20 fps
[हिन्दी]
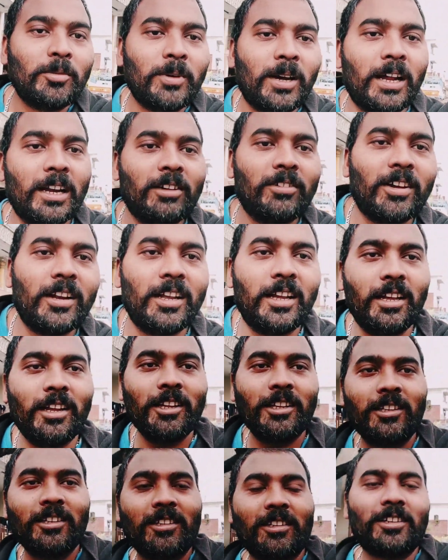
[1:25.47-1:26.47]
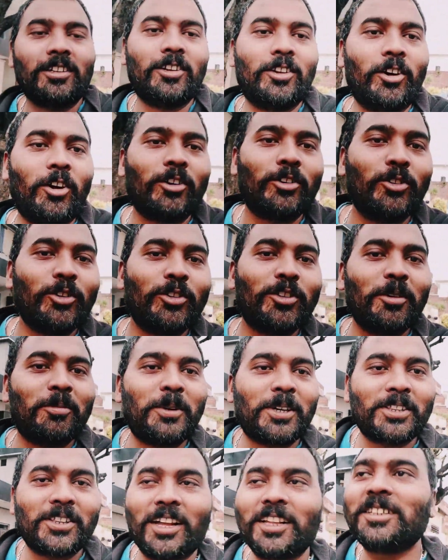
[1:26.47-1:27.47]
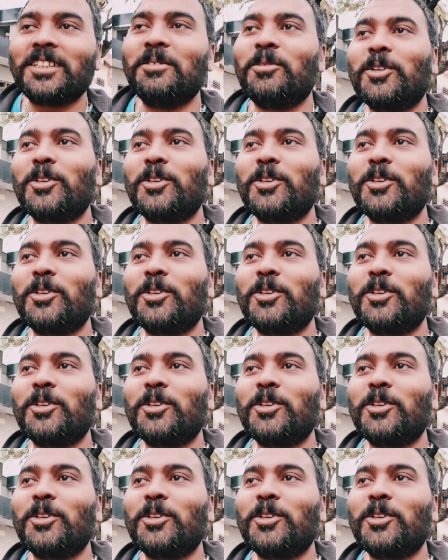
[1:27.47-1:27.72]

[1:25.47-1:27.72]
दूर में आने वाला है और दोस्तों बरसात